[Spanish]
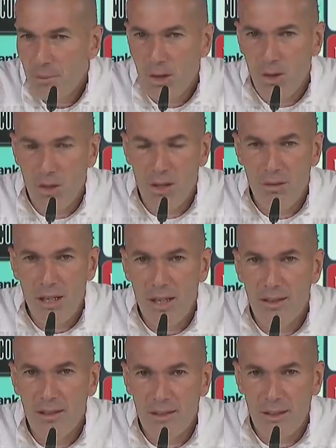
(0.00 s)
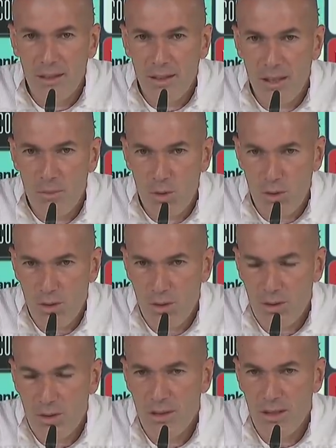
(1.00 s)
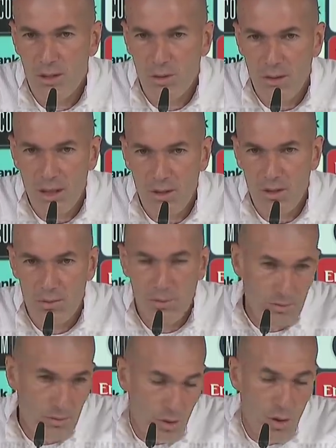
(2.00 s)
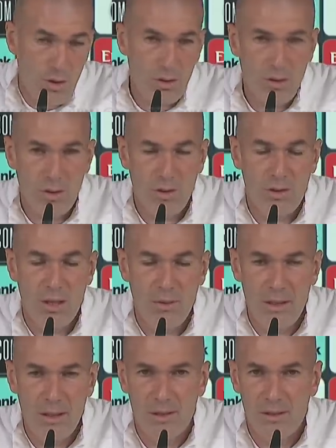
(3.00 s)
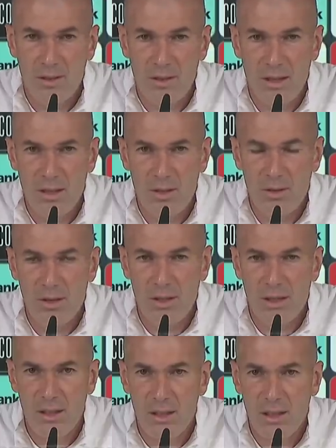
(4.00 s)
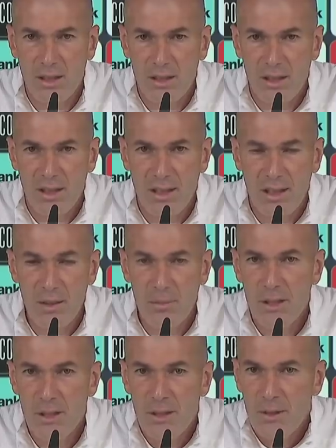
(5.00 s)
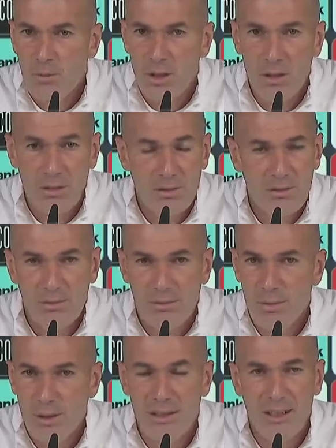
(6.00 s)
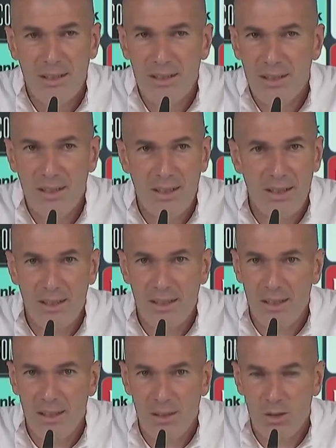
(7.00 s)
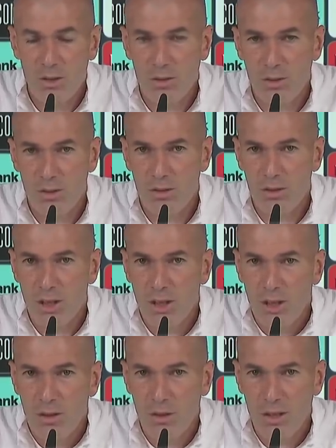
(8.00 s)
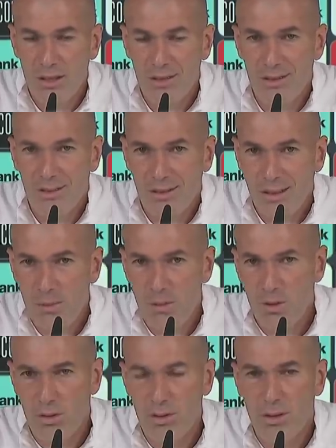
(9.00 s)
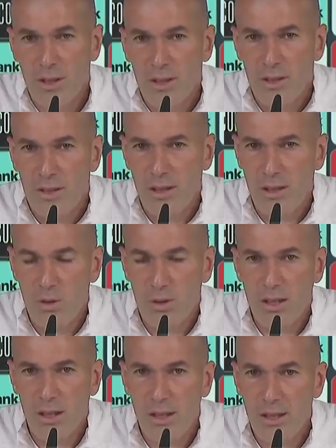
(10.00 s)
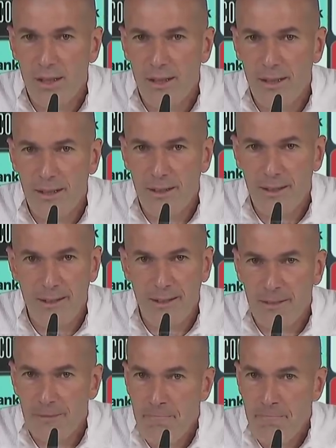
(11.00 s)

mejor nivel y hay muchos lesionados. Hoy otra vez con la lesión de, de Karim. Bueno, paciencia y nosotros lo que estemos tenemos que